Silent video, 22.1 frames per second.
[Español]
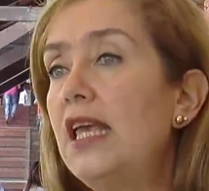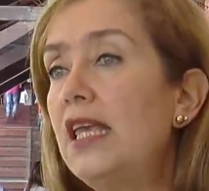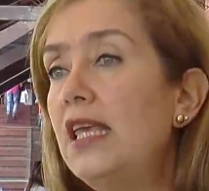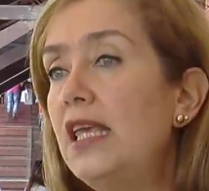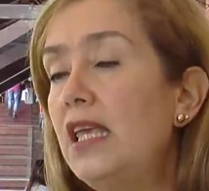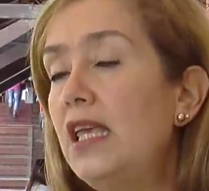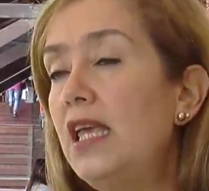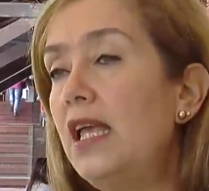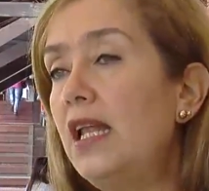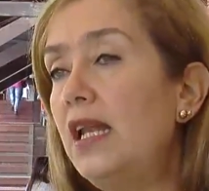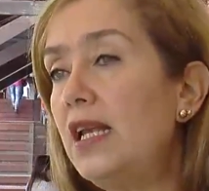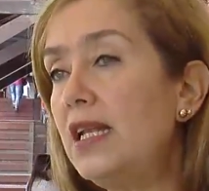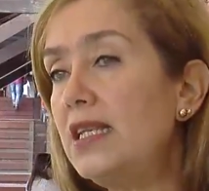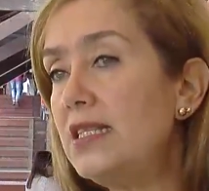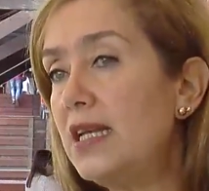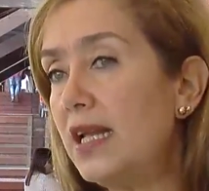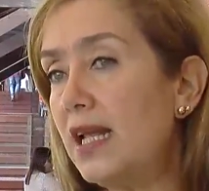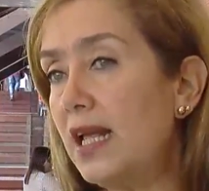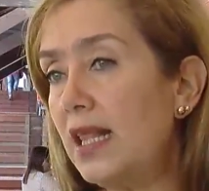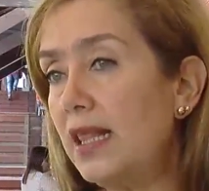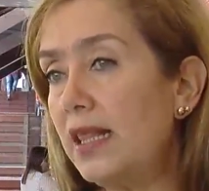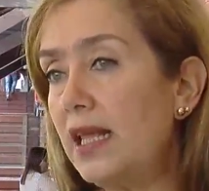Y en
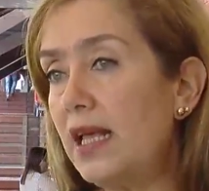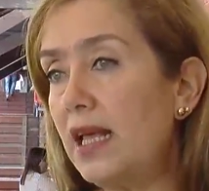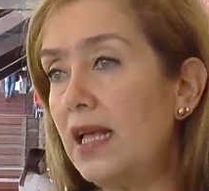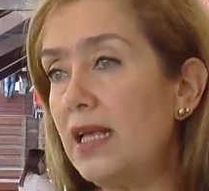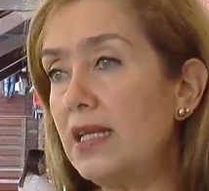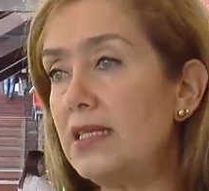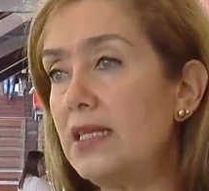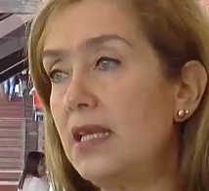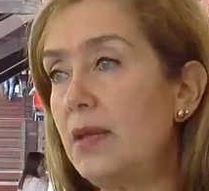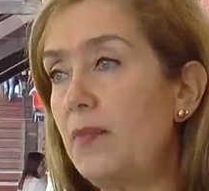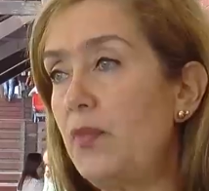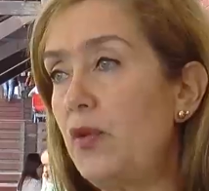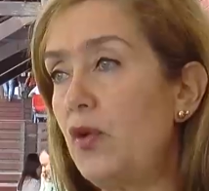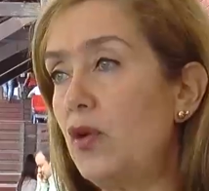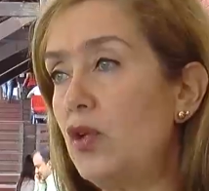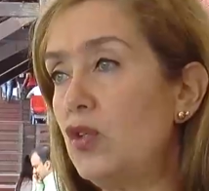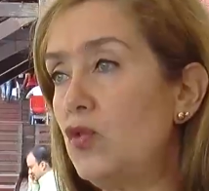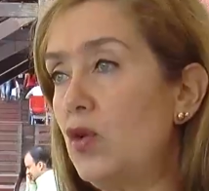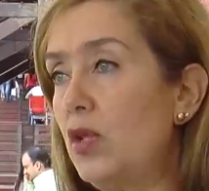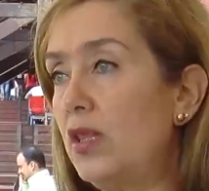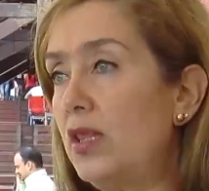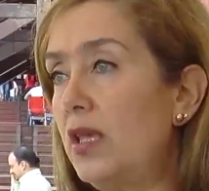Risaralda se
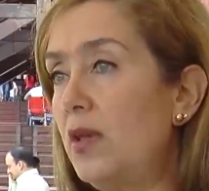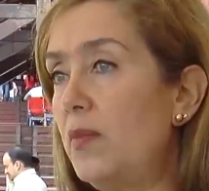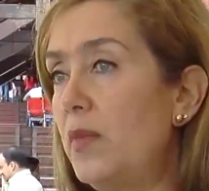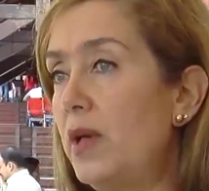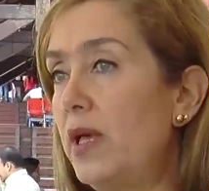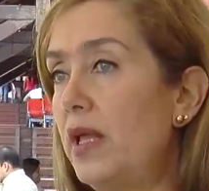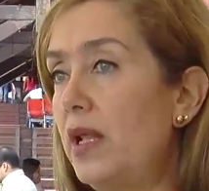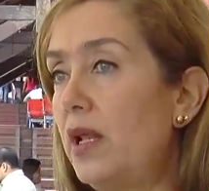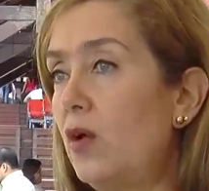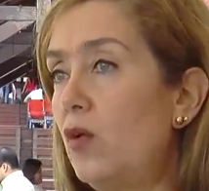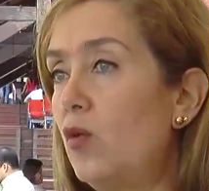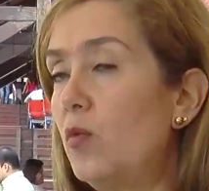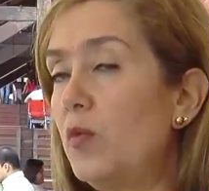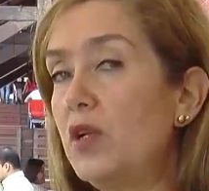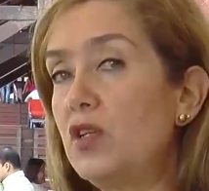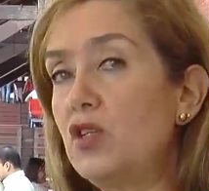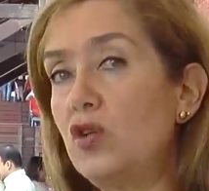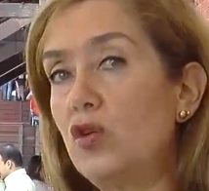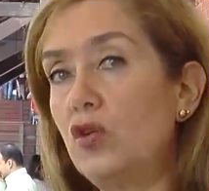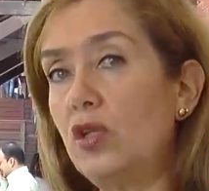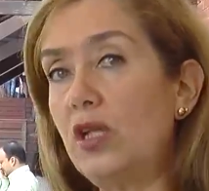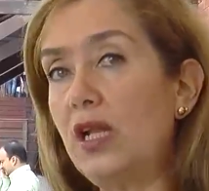priorizó el tema de
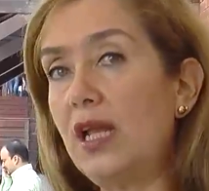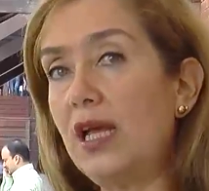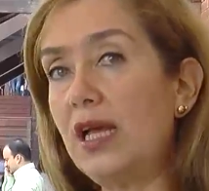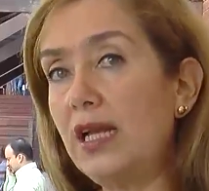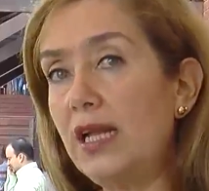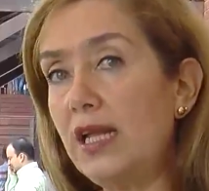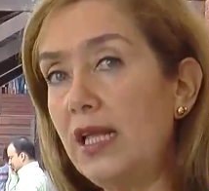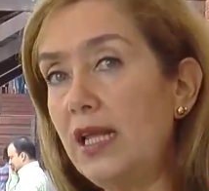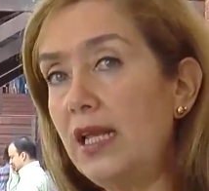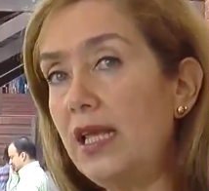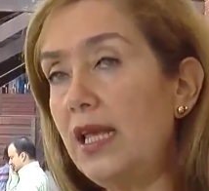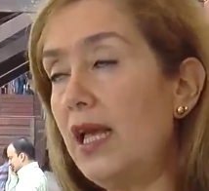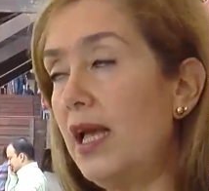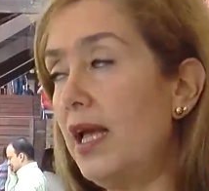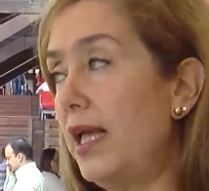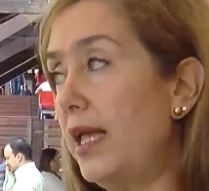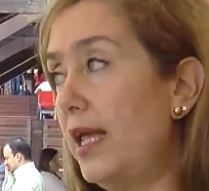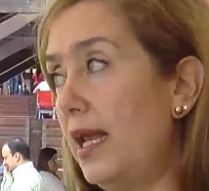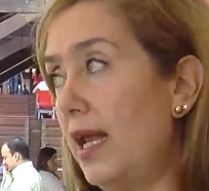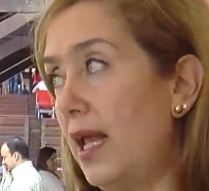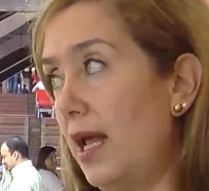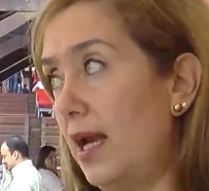reconversión de la ganadería
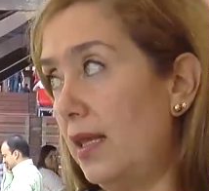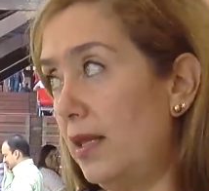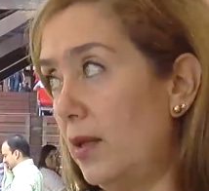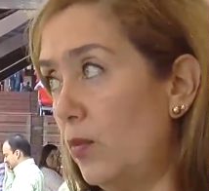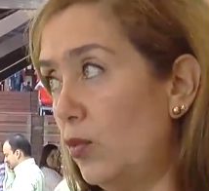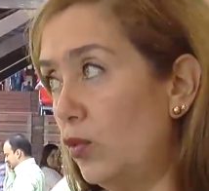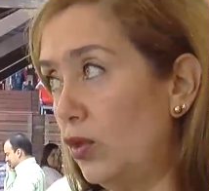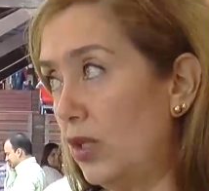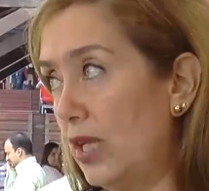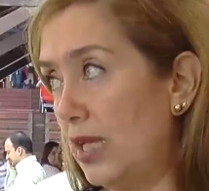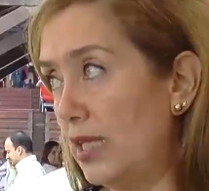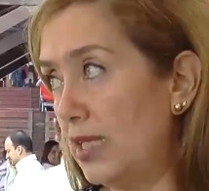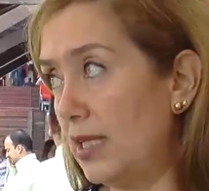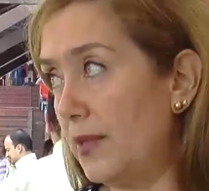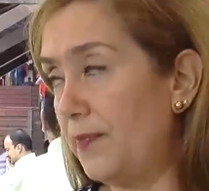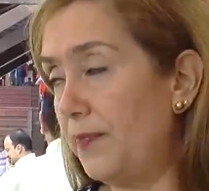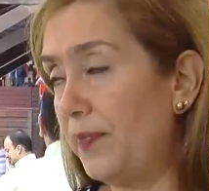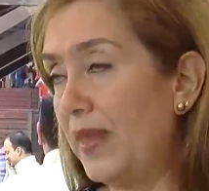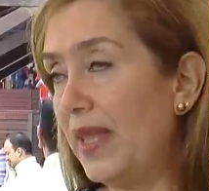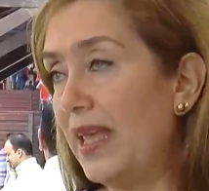en la alta montaña.